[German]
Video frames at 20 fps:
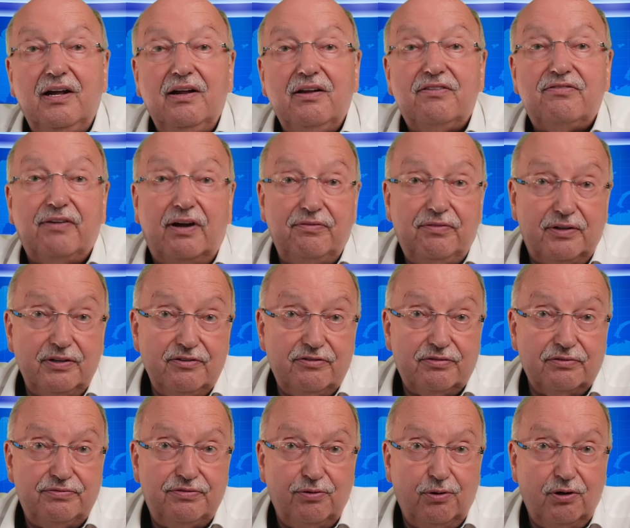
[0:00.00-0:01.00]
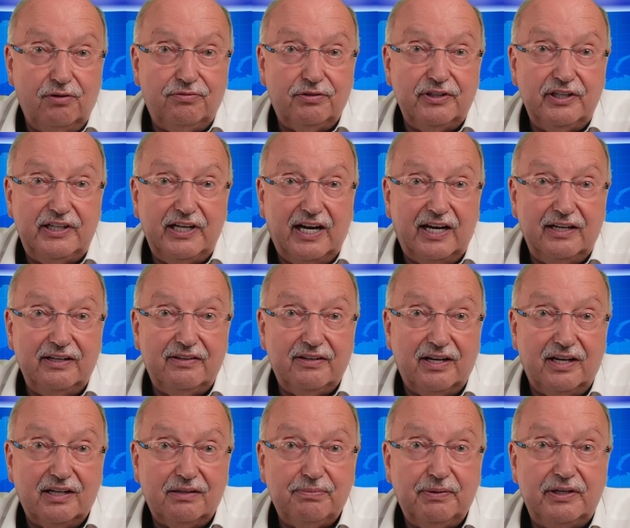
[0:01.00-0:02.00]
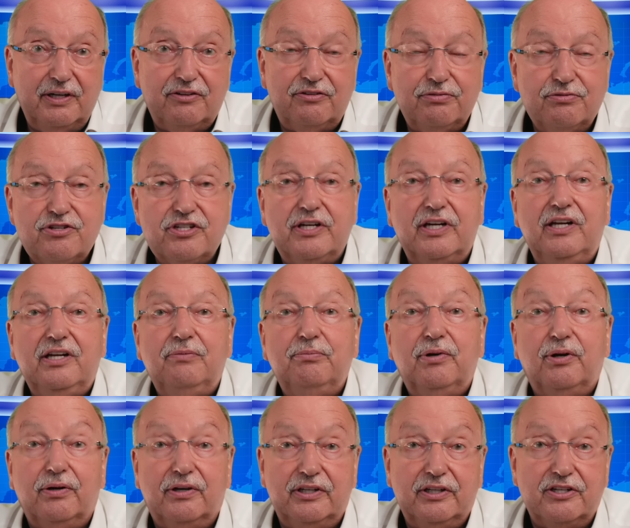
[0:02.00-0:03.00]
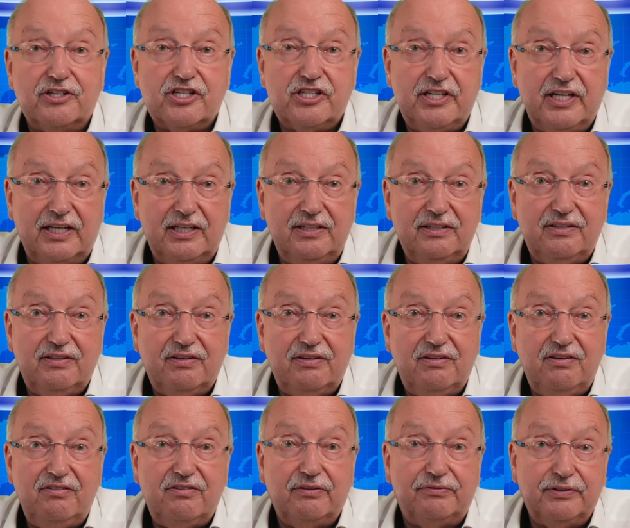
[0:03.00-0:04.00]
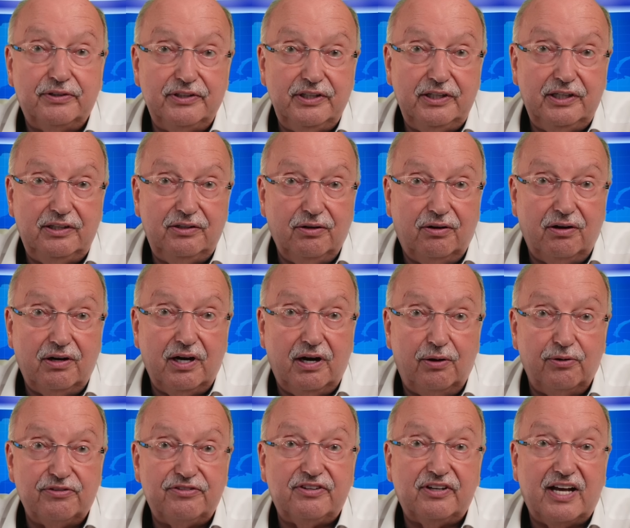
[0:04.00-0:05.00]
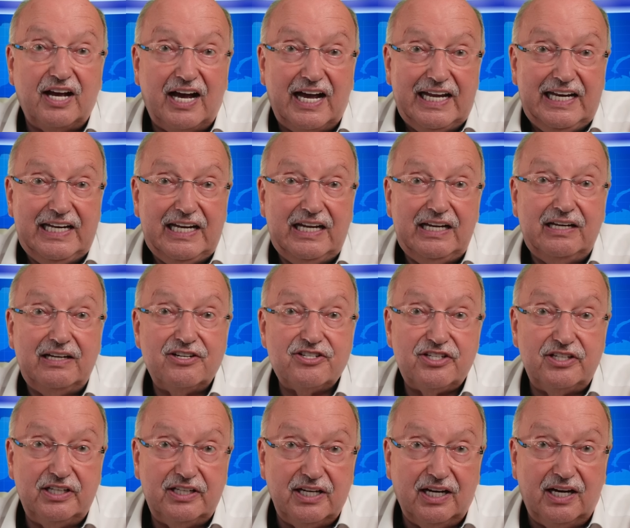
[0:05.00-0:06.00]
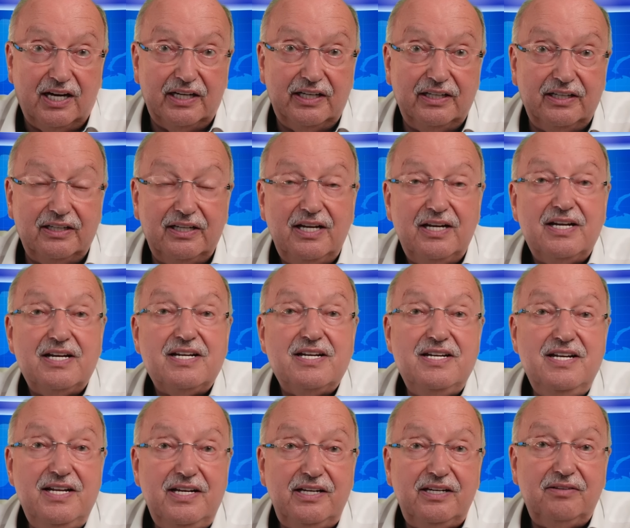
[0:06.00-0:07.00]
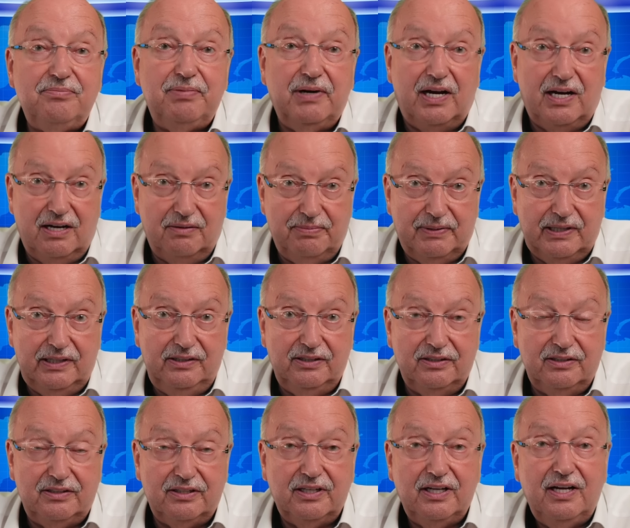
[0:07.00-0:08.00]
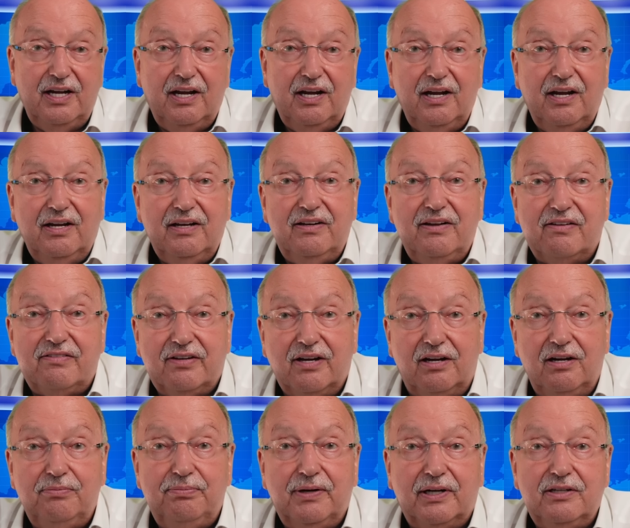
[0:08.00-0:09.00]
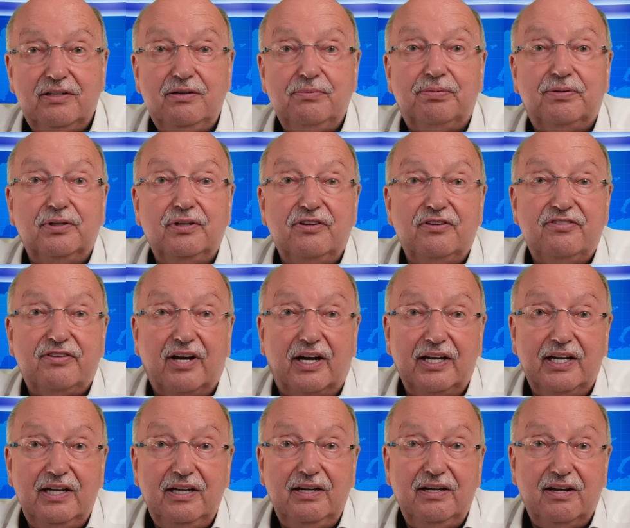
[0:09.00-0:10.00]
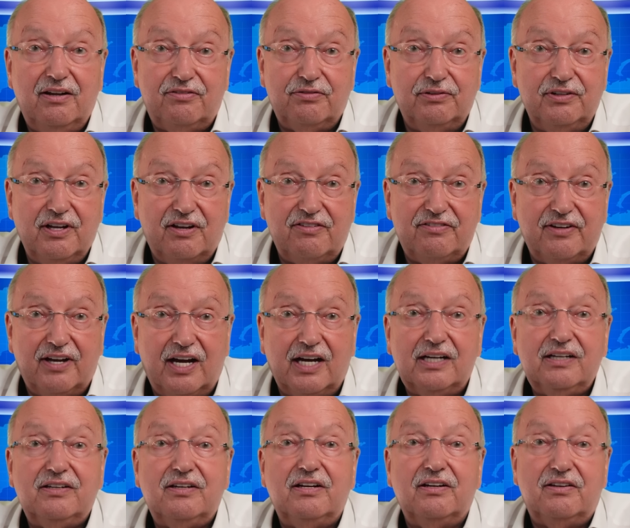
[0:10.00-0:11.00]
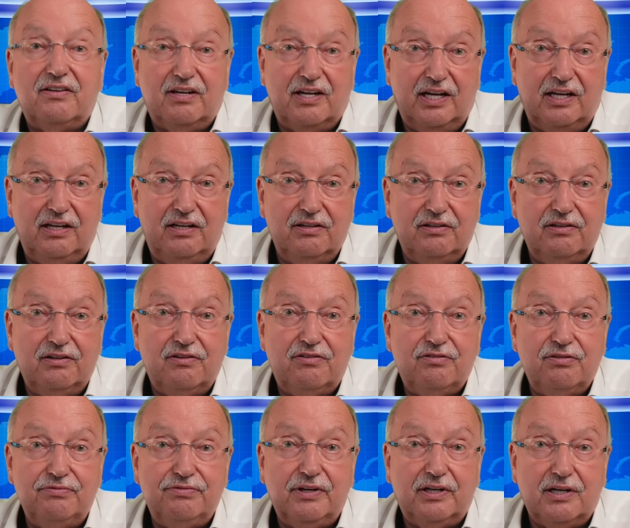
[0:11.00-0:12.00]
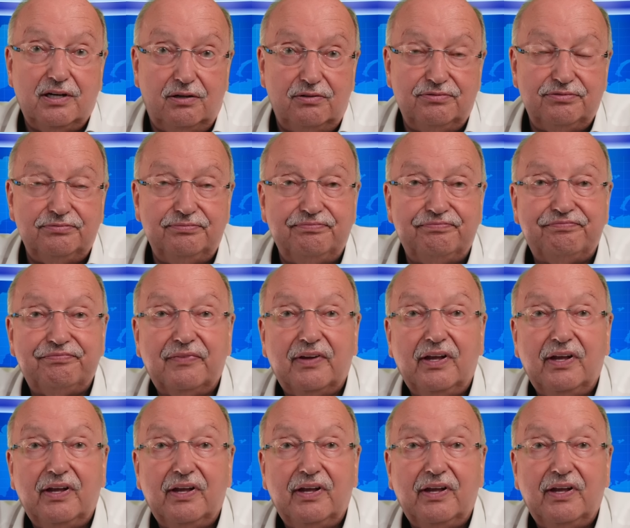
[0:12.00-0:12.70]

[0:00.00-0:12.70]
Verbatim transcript: Zwei Wochen zuvor wurde der Antrag bei der zuständigen Behörde gestellt, dieser wurde jedoch aus reiner Schikane nicht bearbeitet, deshalb hatte die Polizei es untersagt, Getränke zu verkaufen.